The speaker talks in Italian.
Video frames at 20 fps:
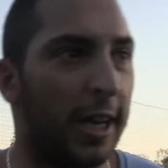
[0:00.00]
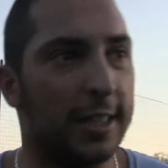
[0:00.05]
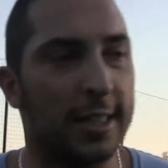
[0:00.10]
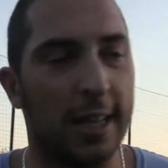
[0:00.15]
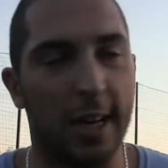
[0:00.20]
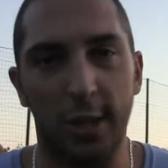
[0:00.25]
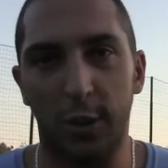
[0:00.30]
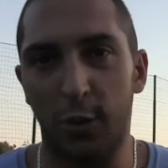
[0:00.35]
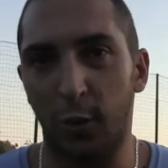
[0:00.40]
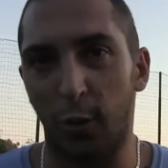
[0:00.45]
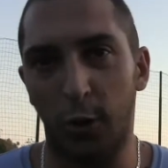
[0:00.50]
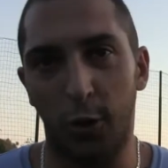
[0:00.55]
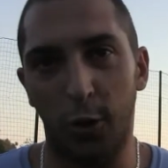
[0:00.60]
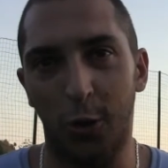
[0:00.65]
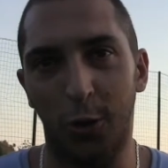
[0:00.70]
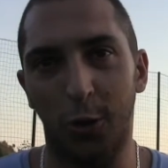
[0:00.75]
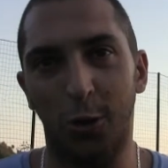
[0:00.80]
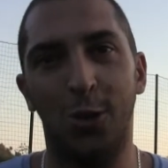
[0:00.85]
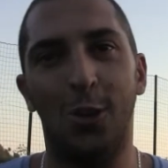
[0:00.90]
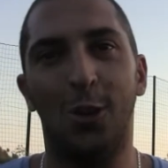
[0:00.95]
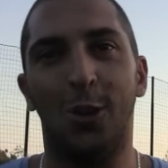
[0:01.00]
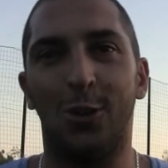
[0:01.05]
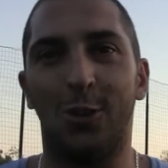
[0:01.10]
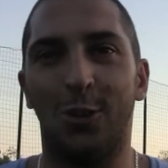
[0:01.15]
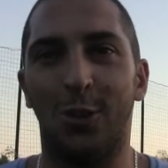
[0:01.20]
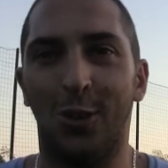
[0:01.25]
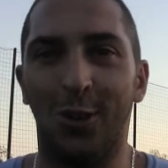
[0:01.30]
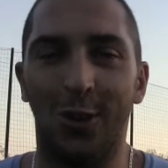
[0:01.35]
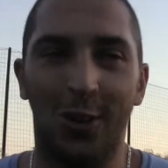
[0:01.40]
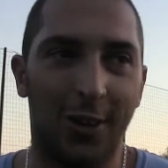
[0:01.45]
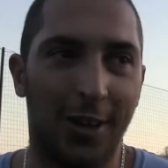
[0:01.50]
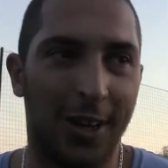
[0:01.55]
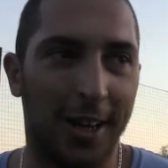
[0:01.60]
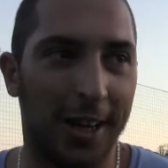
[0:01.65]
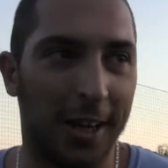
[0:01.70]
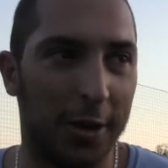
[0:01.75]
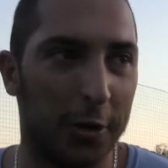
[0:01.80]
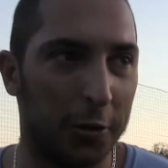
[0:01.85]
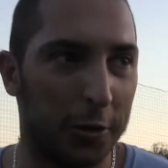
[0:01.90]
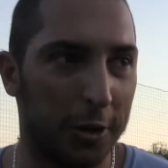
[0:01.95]
sarei solo che orgoglioso
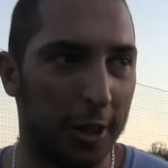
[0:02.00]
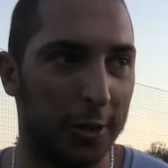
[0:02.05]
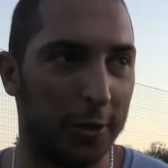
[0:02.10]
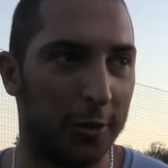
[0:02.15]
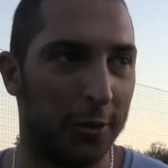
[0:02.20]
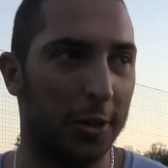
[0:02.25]
e contento